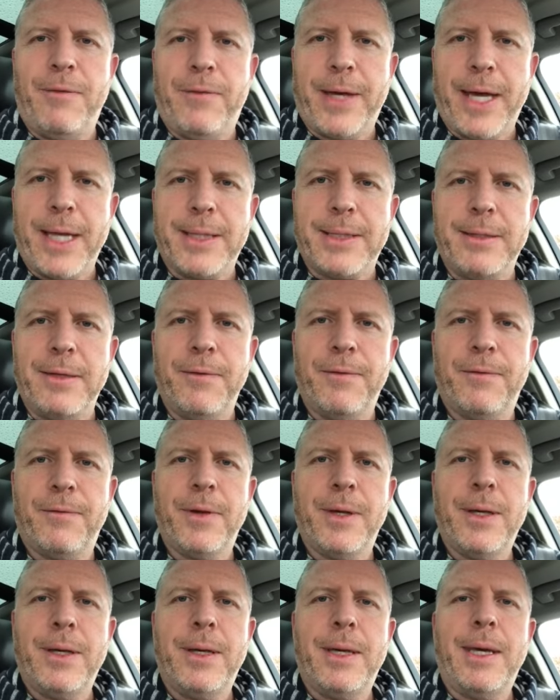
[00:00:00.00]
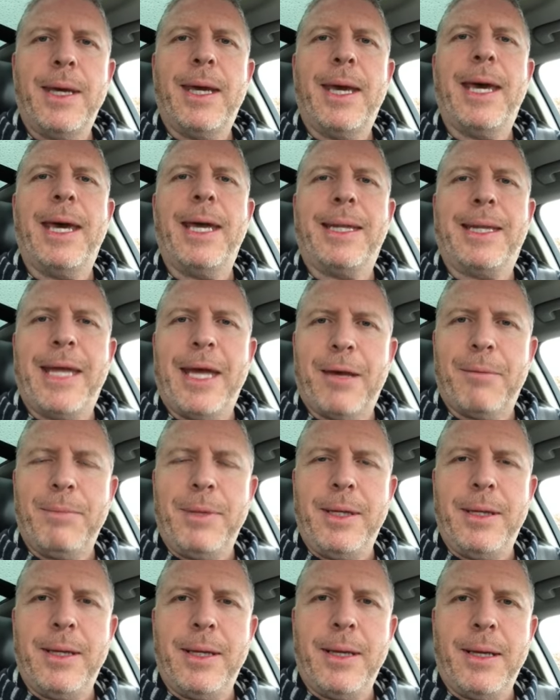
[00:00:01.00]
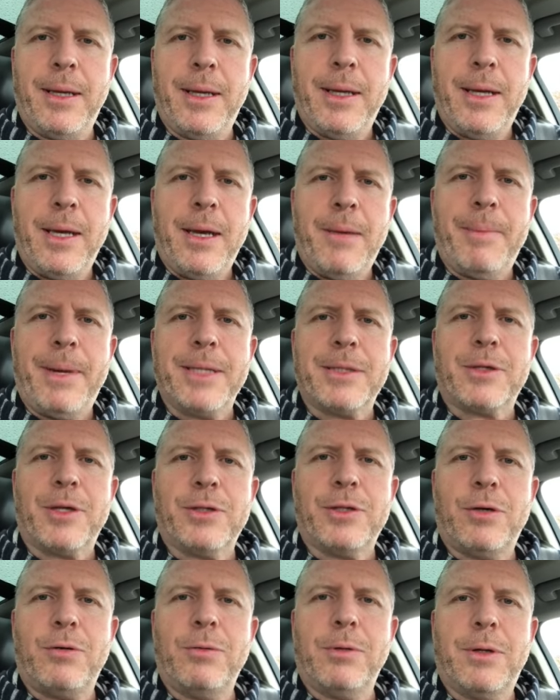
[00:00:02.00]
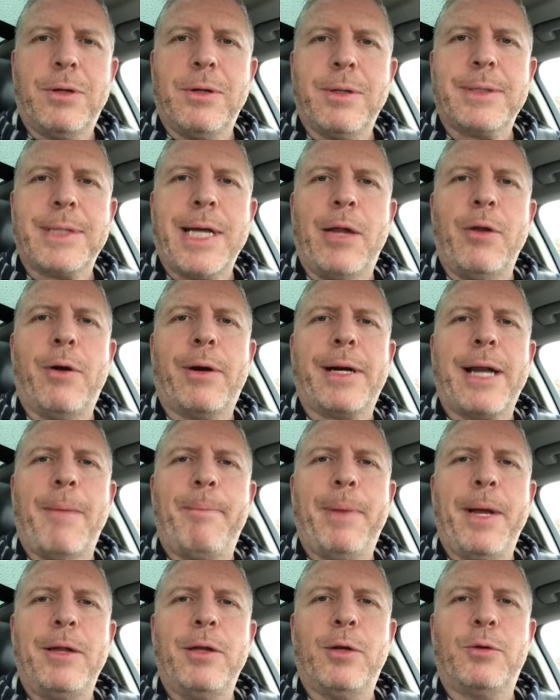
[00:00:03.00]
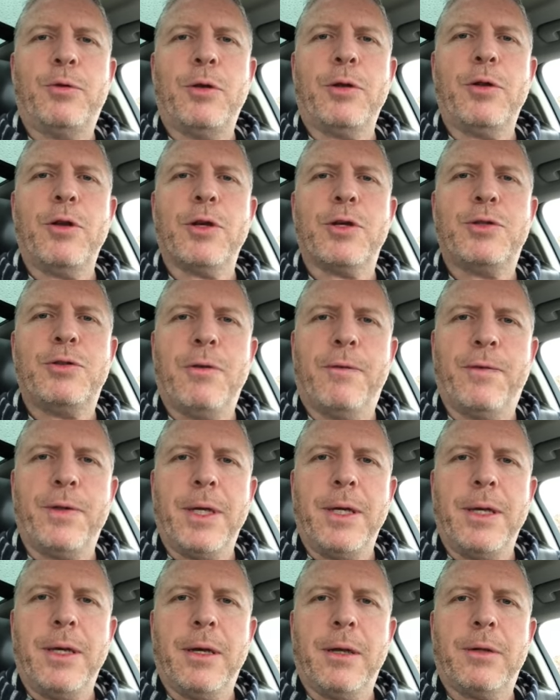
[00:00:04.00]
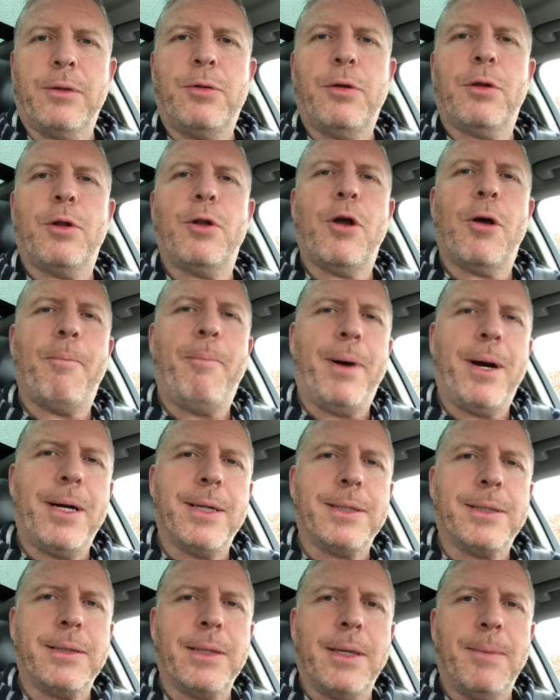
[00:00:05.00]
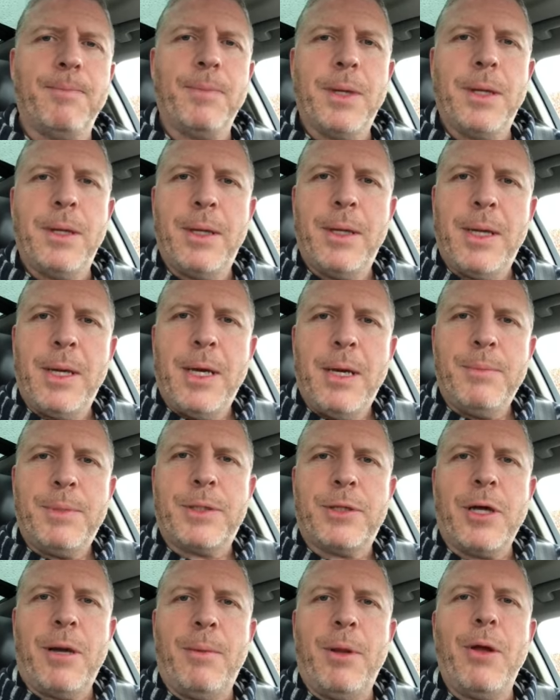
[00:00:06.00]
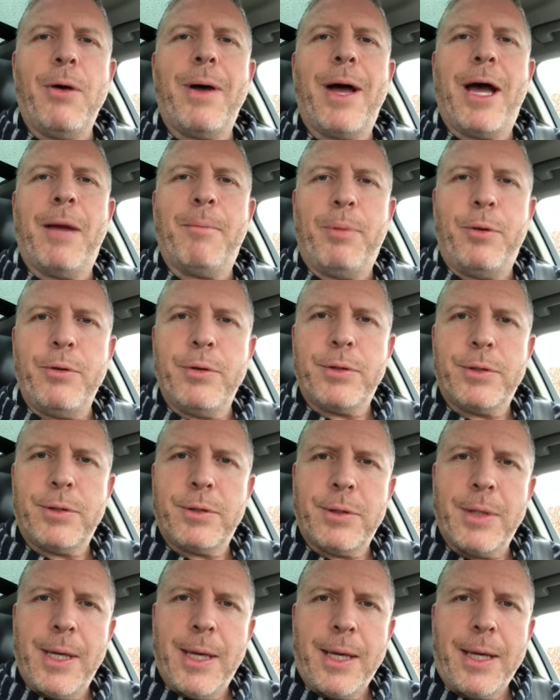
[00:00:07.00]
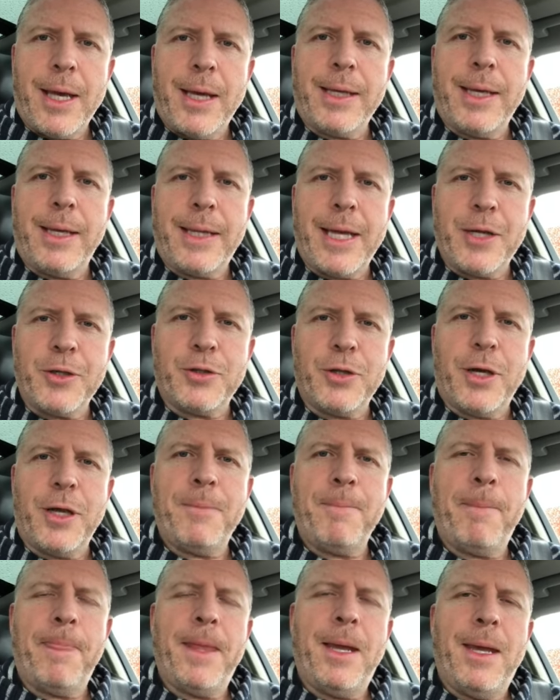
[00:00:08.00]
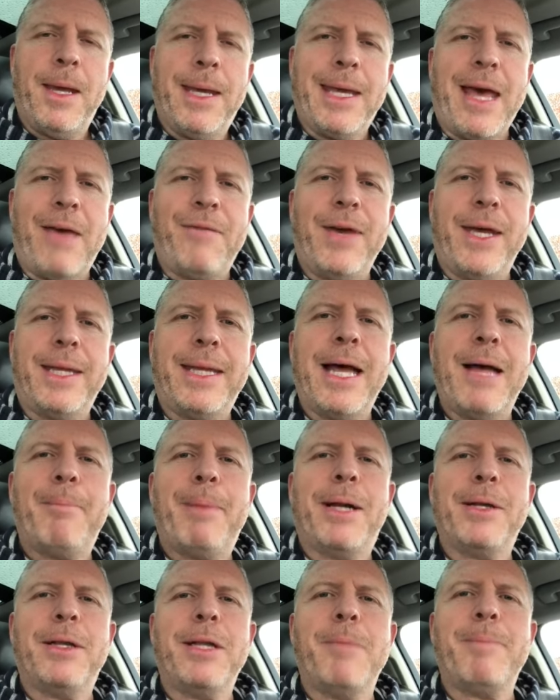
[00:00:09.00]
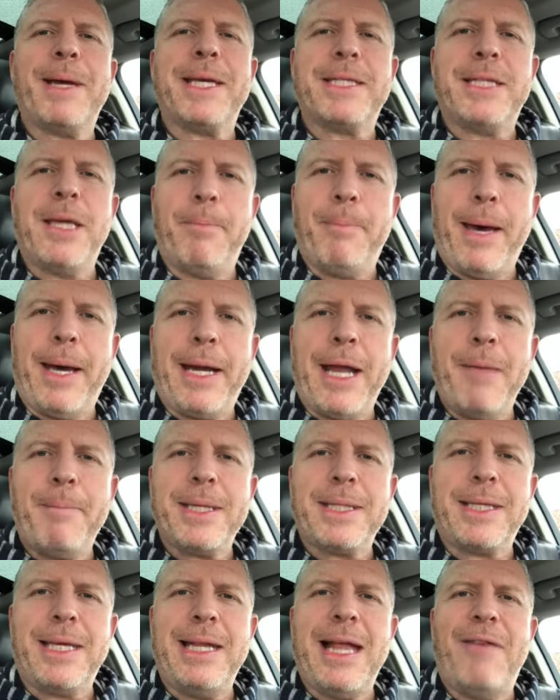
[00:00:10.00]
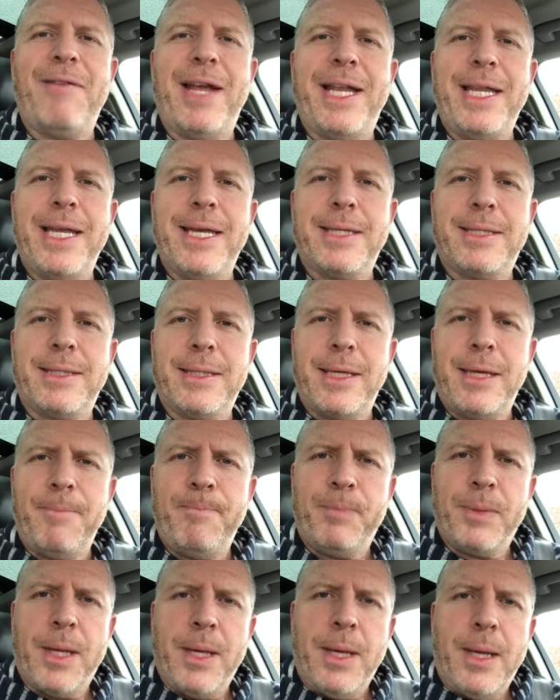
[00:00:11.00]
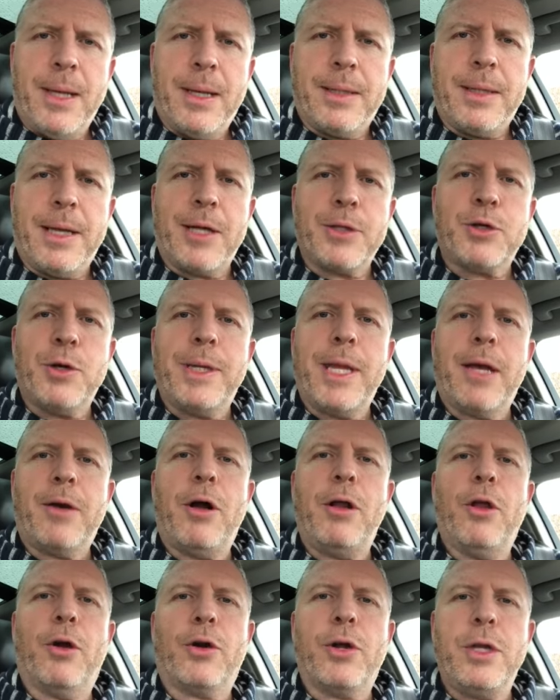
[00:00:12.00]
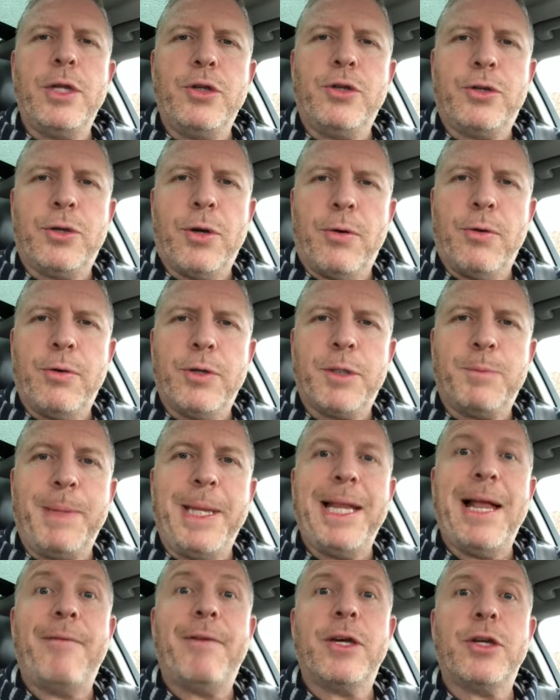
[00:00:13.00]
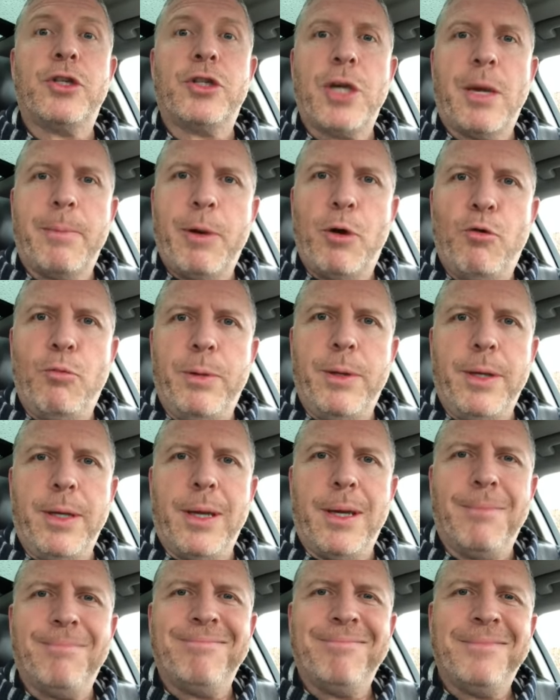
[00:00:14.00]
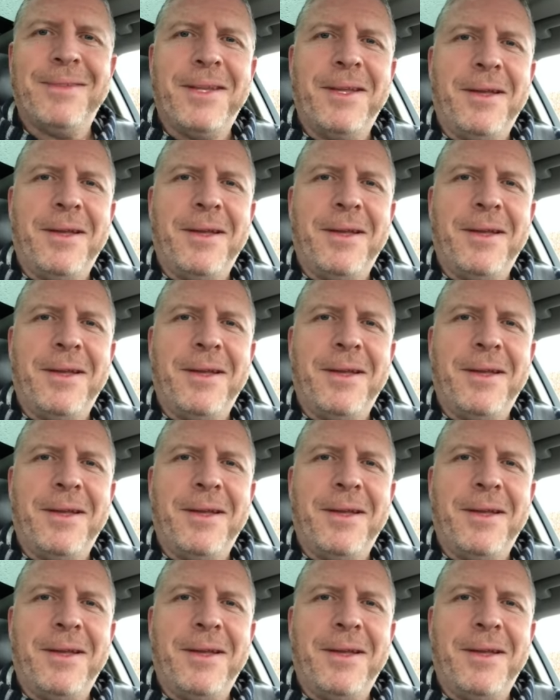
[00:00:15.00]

significative, est terminée. Parce que autres, là, ça leur rappelle de tous leurs souvenirs, toutes leurs pensées. Puis cet homme-là, en plus, quand il était jeune, il avait été abandonné par ses parents parce qu'il l'avait laissé dans une école religieuse, puis il l'avait jamais oublié.